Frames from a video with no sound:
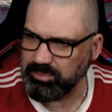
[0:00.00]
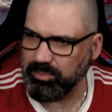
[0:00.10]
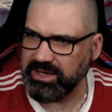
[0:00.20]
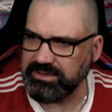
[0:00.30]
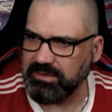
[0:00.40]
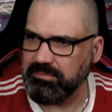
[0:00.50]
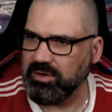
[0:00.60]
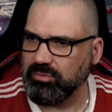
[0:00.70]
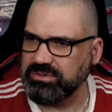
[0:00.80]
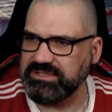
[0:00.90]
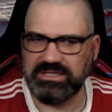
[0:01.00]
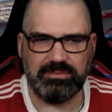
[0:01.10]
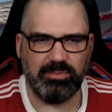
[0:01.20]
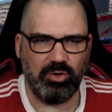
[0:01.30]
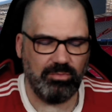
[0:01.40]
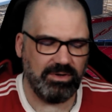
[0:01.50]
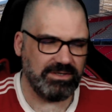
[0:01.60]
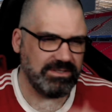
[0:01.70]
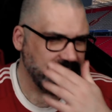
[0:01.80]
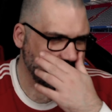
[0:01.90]
ich blende das mal aus hier, das brauchen wir
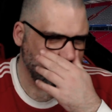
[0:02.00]
nicht.